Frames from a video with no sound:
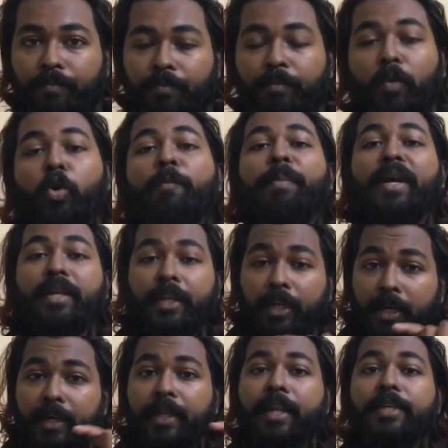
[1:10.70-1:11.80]
இப்போ ஒரு
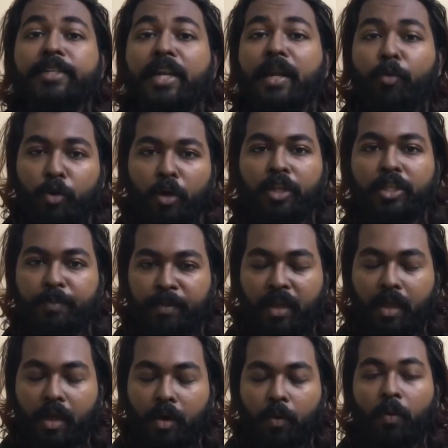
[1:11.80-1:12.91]
பர்டிகுலர் டிரெக்ஷனில் மட்டும் அது ஸ்ப்ரே
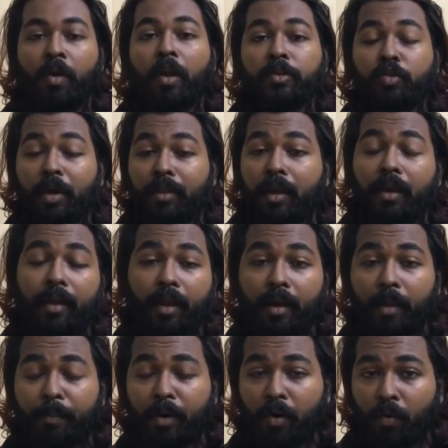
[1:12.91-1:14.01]
ஆகும் ஸோ அதனால் நீங்கள் என்ன
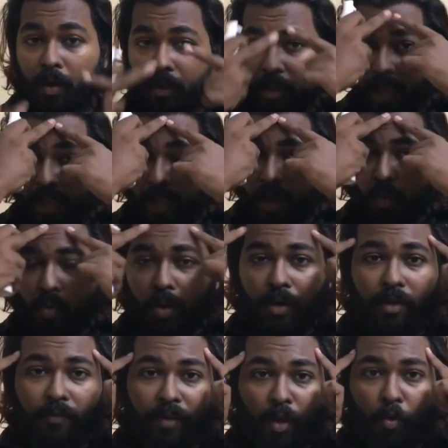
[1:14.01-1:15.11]
பண்ணோம்னா எங்கே
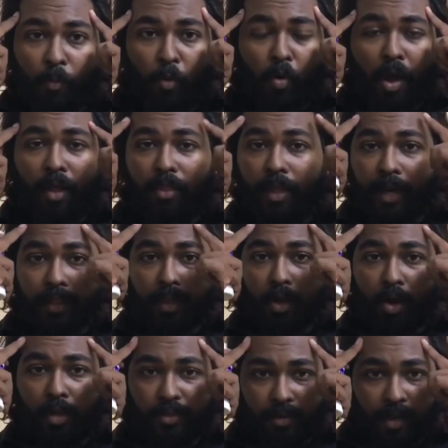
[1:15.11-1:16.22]
உங்களுக்கு வேணுமோ அந்த இடத்த
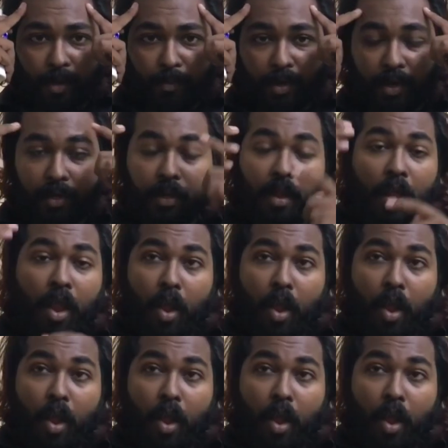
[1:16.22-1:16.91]
கான்சென்ட்ரேட் பண்ணிவிட்டு